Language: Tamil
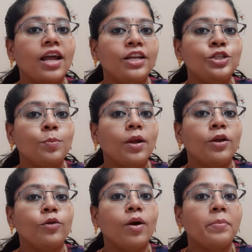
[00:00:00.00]
அரேஞ்ச்
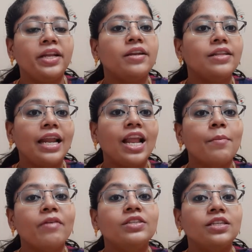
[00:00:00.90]
பண்ணணும் அப்படின்றது
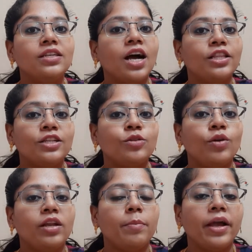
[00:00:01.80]
எல்லாமே வந்துட்டு நான் அதில்
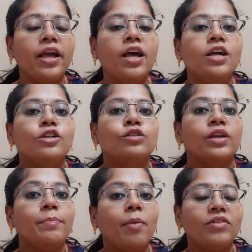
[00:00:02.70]
சொல்லியிருப்பேன்
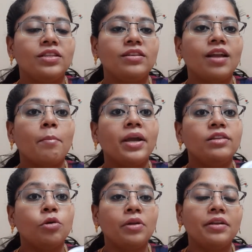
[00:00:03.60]
ஸோ இப்போ வந்துட்டு நம்ம
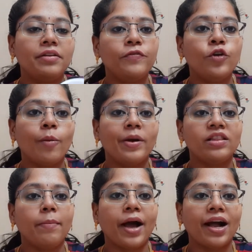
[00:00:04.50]
இதோட ரிவ்யூவை
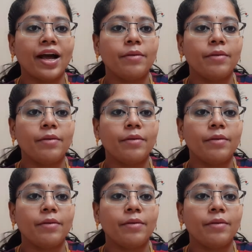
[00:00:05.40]
பற்றி பார்க்க